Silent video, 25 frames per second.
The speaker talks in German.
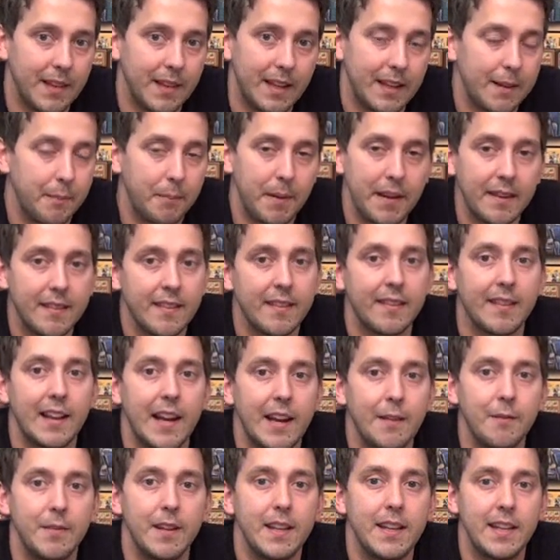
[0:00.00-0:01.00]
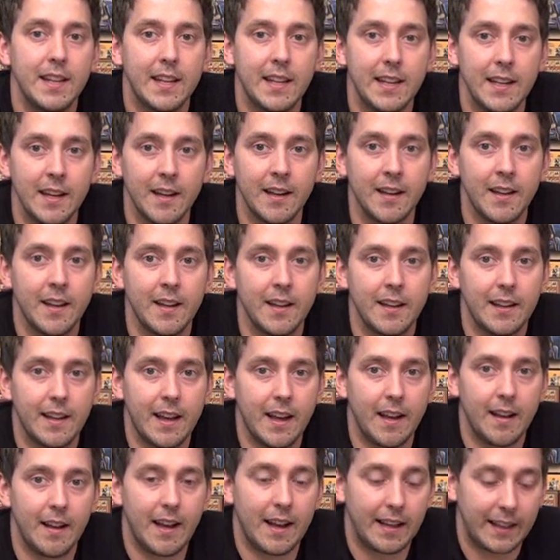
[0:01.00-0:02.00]
das Beste sein, wie ich hier
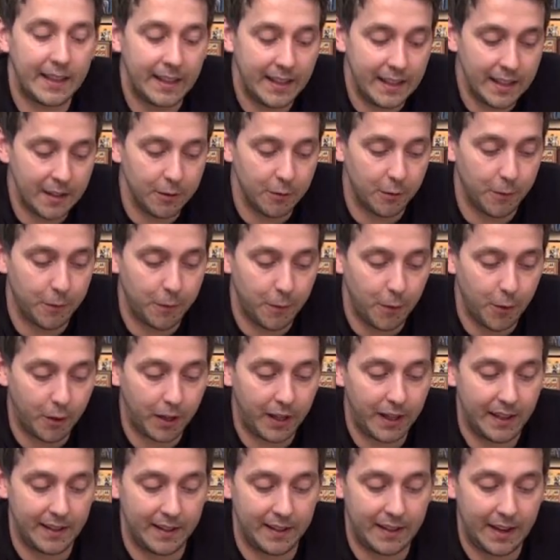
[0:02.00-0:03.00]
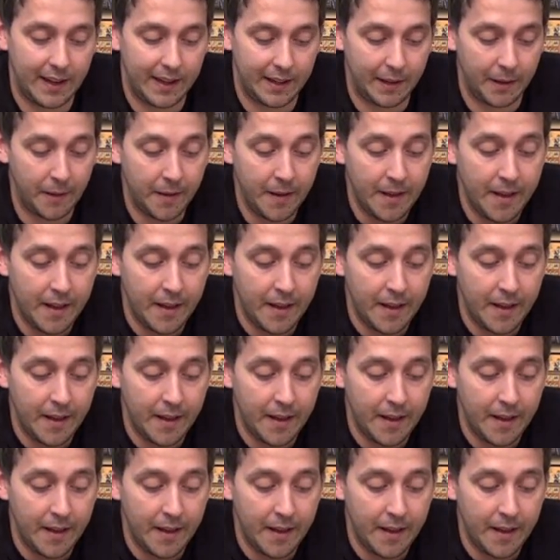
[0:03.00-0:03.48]
ja, agieren und vorgehen kann.